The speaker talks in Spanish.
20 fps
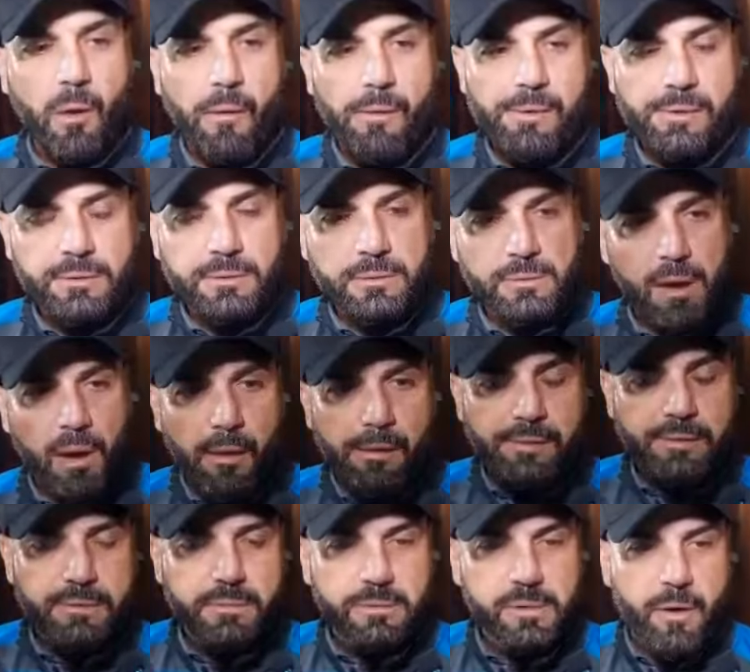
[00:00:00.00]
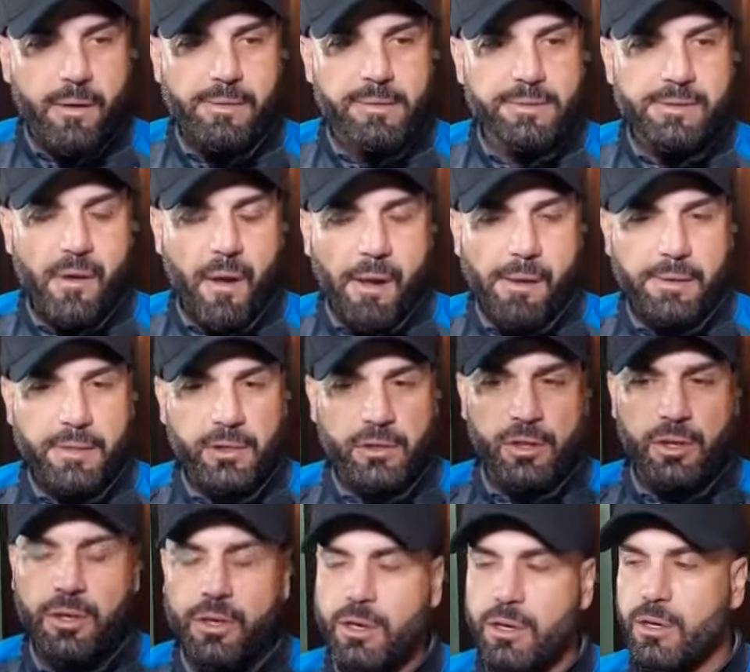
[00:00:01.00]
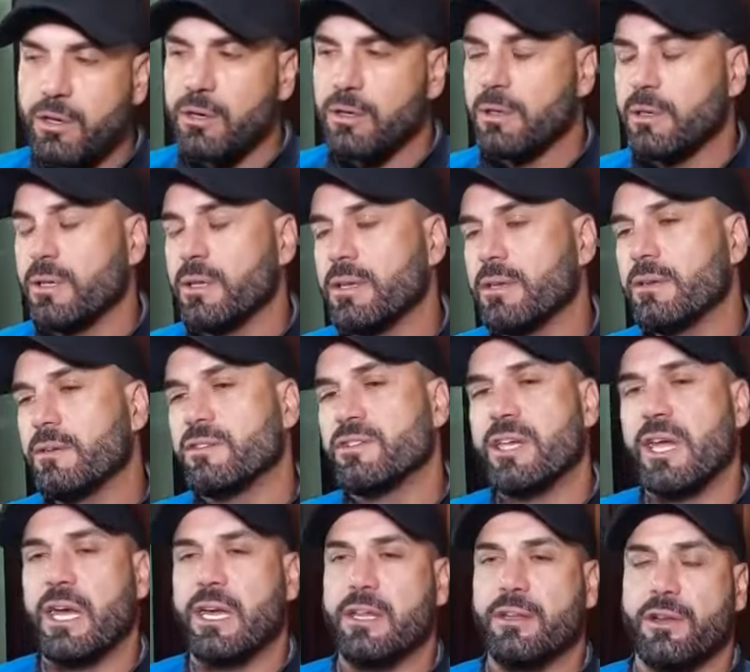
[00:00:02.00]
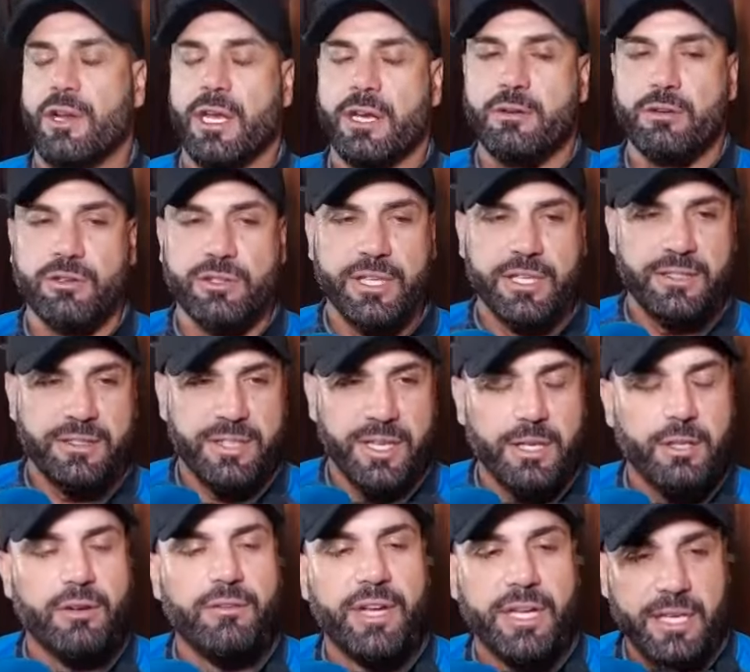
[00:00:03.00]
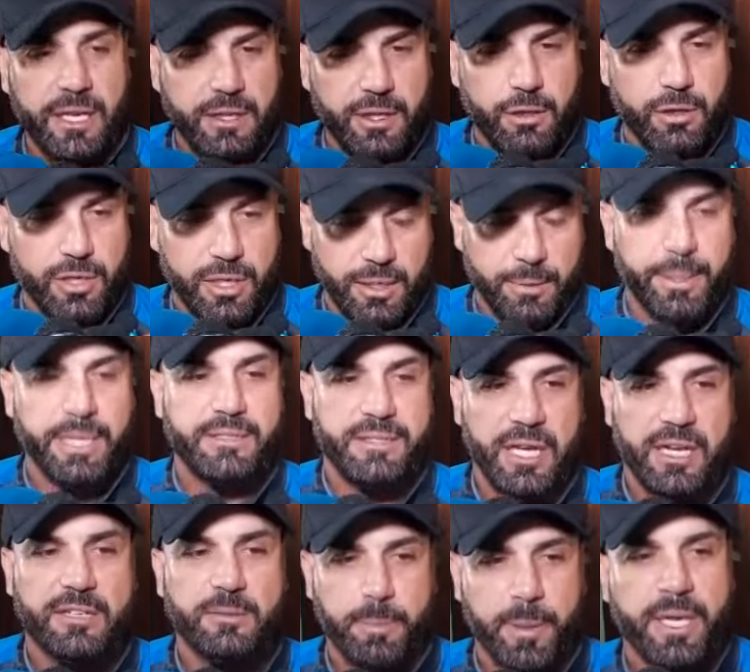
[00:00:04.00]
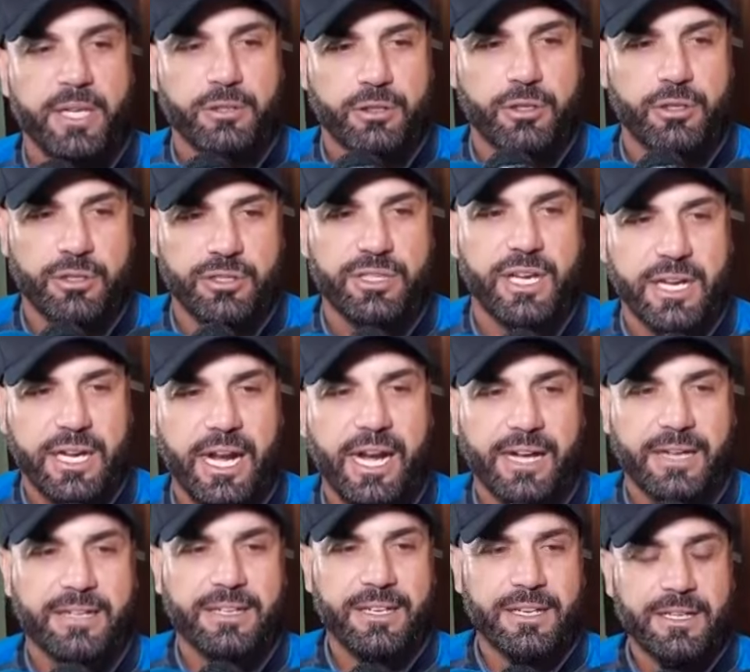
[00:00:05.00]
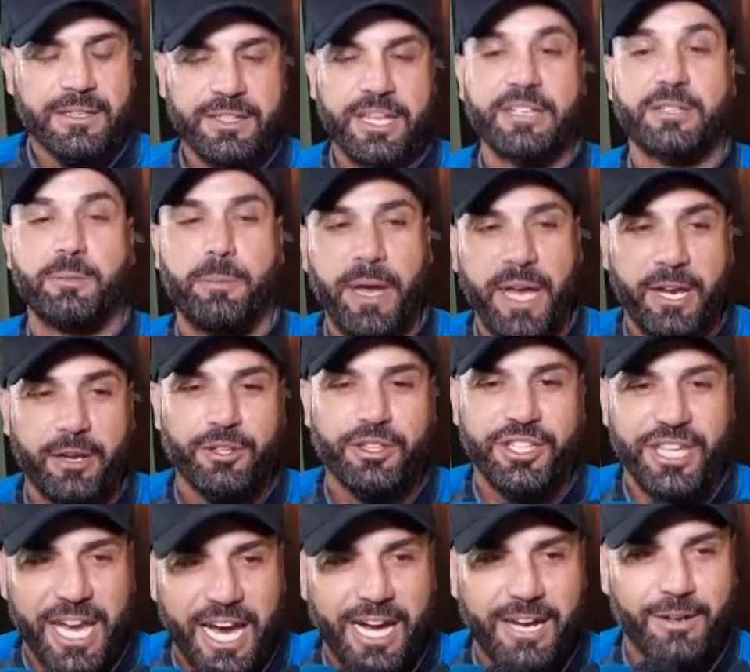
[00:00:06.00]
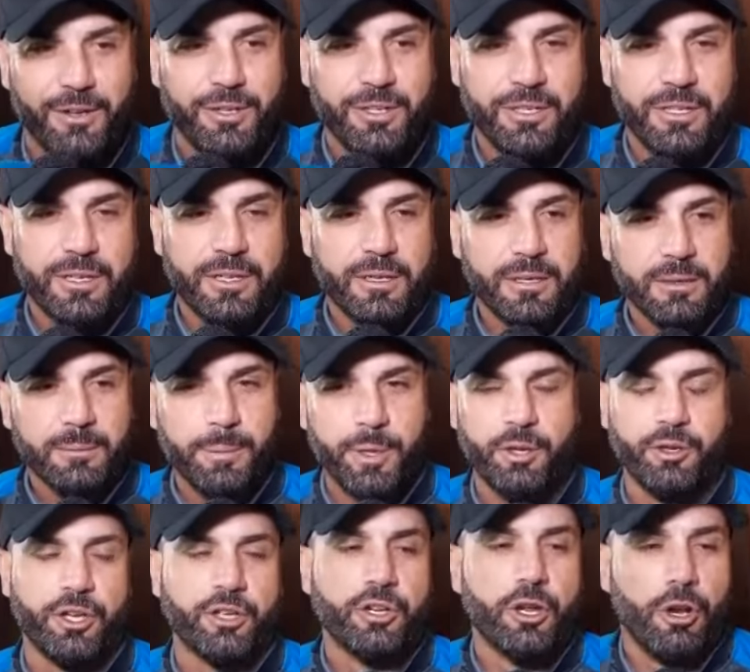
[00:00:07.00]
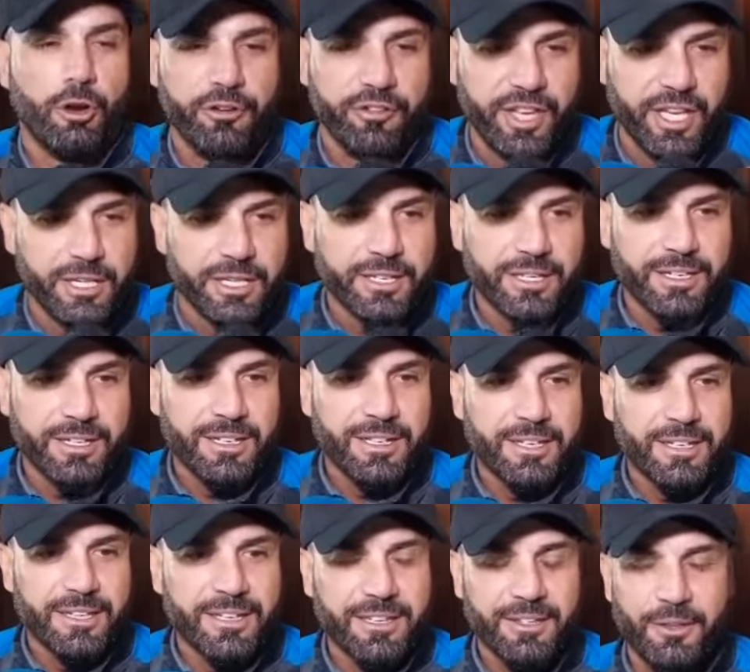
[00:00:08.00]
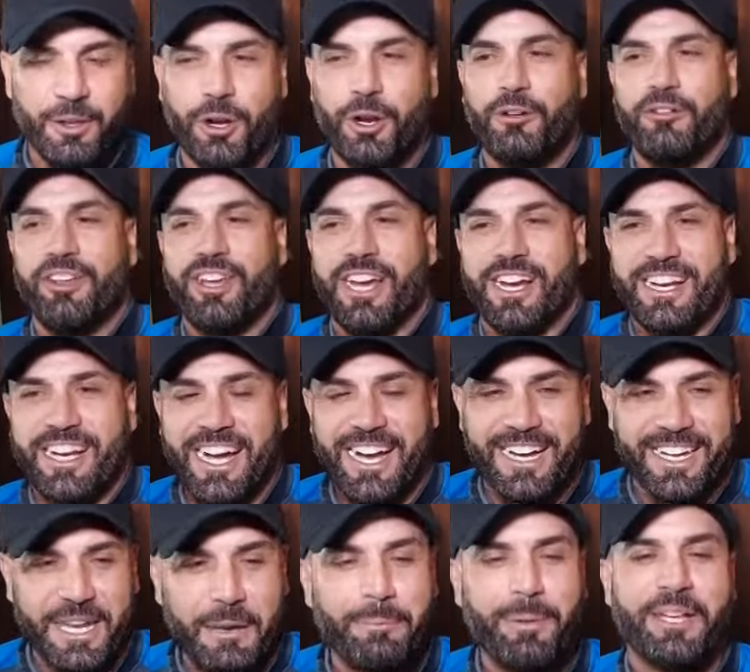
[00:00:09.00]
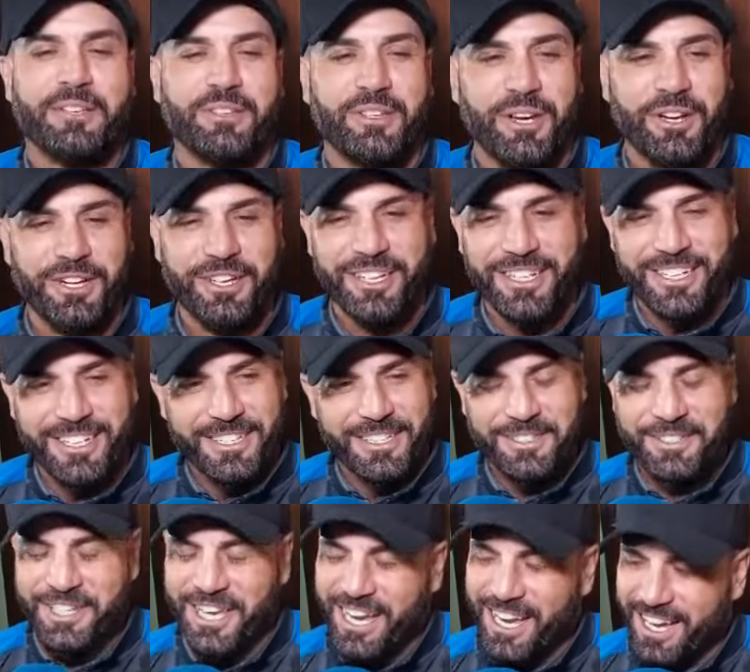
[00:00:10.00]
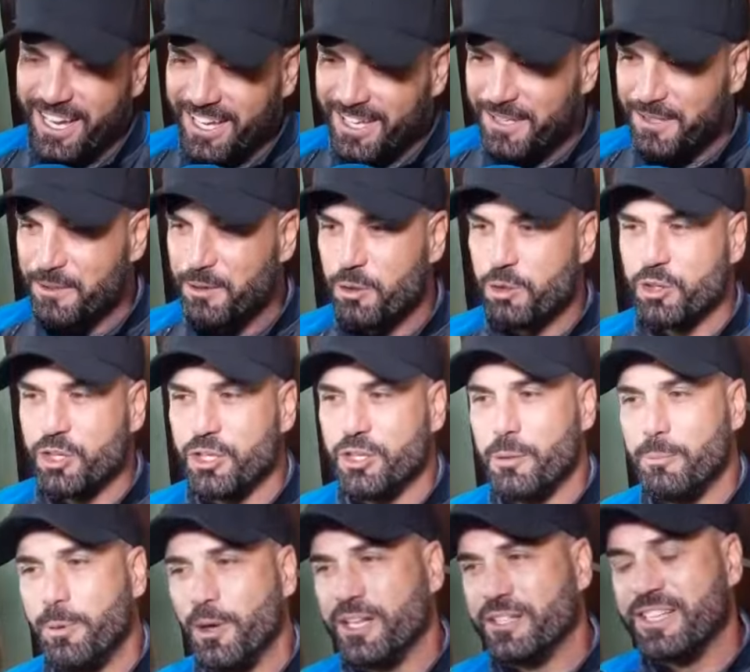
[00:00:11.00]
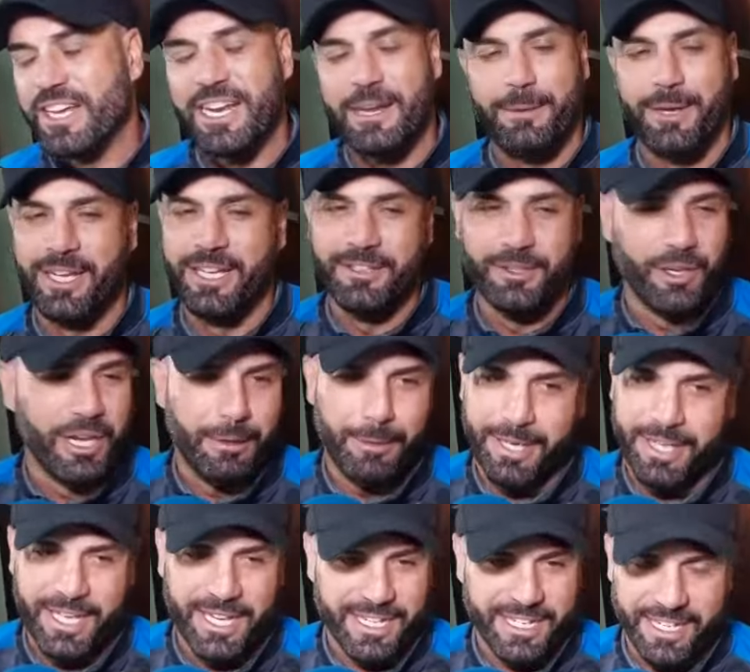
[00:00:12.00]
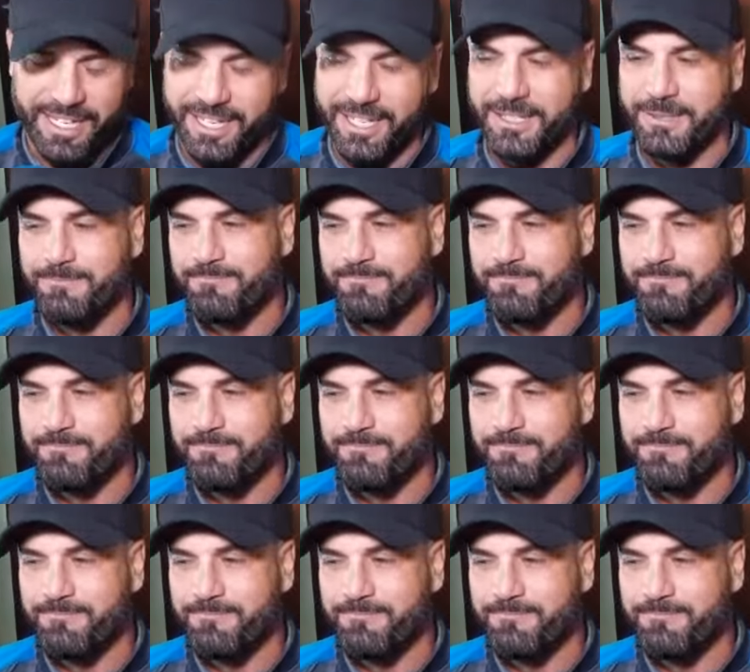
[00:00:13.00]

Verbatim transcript: ¿Qué, ¿Qué, querías decir? No, o sea, yo le contesté, ¿no ve que dijo que iba a estar esperándonos acá? Te espero, Tiago. Pero yo no lo vi, no lo vi acá. ¿Qué pasó? O sea, uno no puede estar hablando, la verdad que...